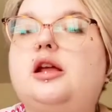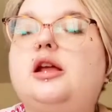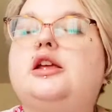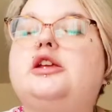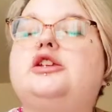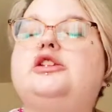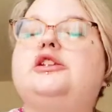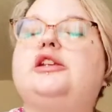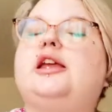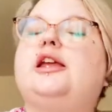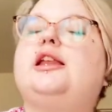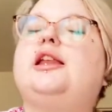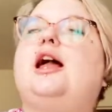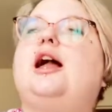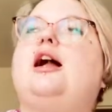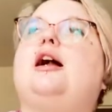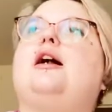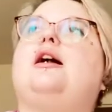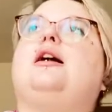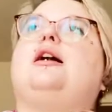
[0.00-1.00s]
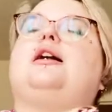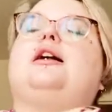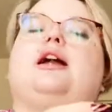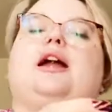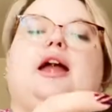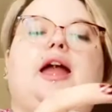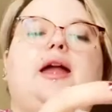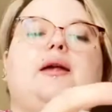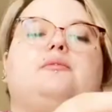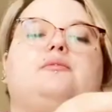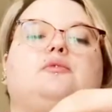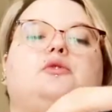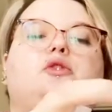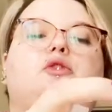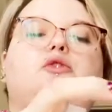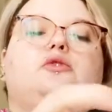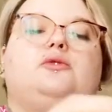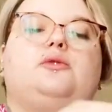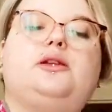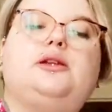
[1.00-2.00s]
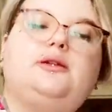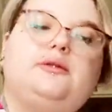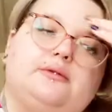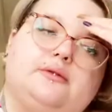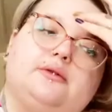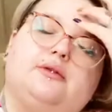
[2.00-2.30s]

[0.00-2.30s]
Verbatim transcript: J'ai la crème de nuit